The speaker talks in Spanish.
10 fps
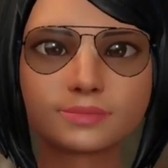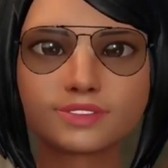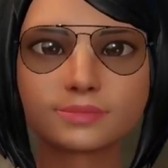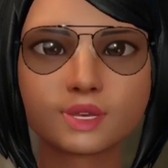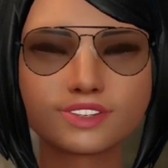
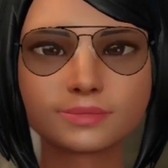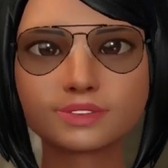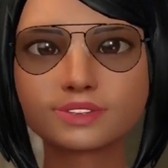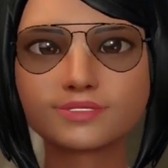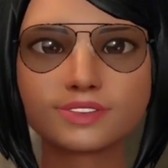lo cual
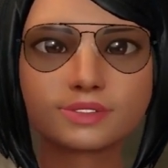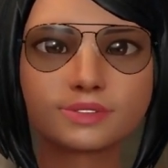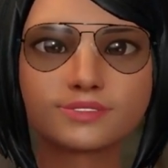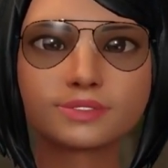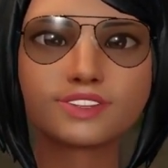esperamos que no
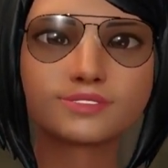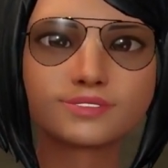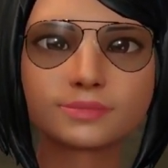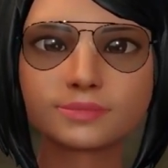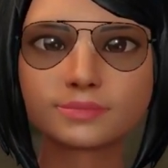suceda,